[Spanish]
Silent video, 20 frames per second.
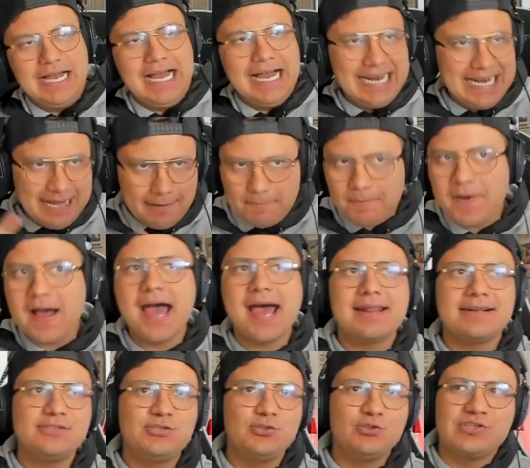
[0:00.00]
A la
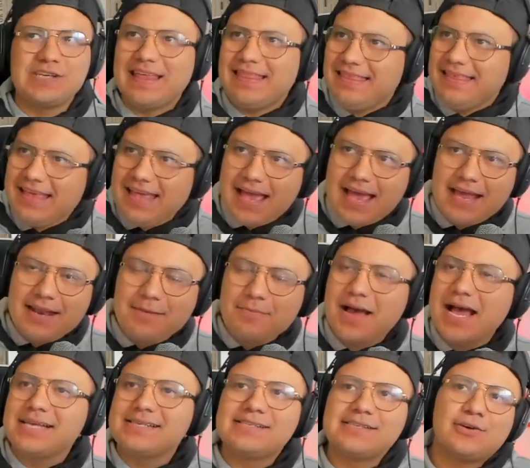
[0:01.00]
par sucedían
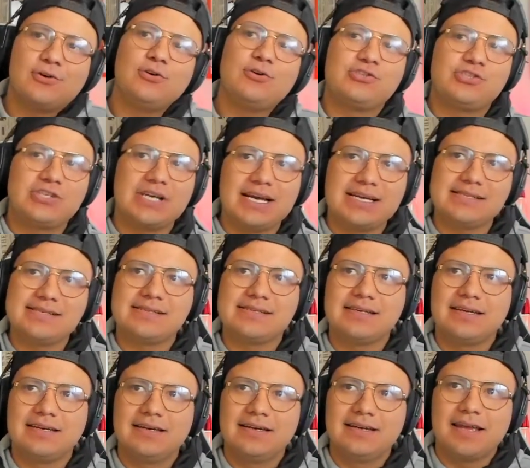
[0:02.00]
más cosas
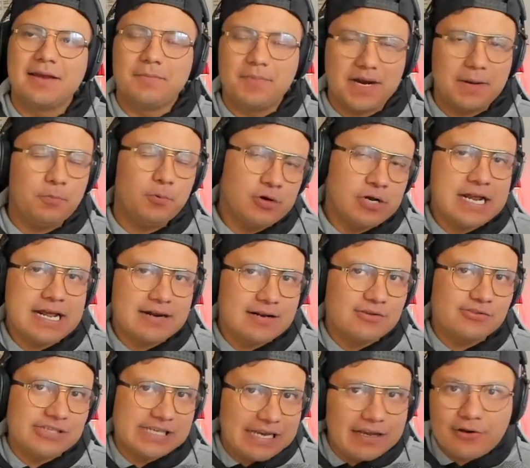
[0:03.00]
que para
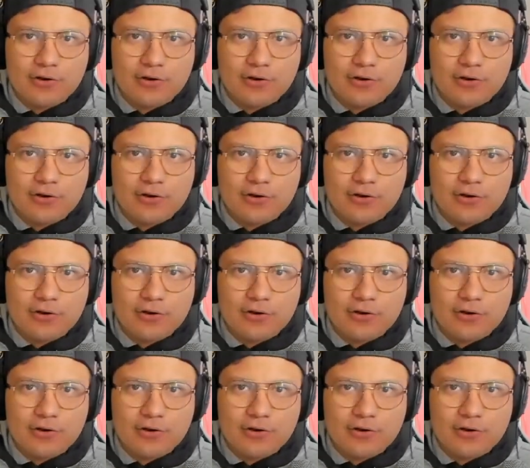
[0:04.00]
ponerlos en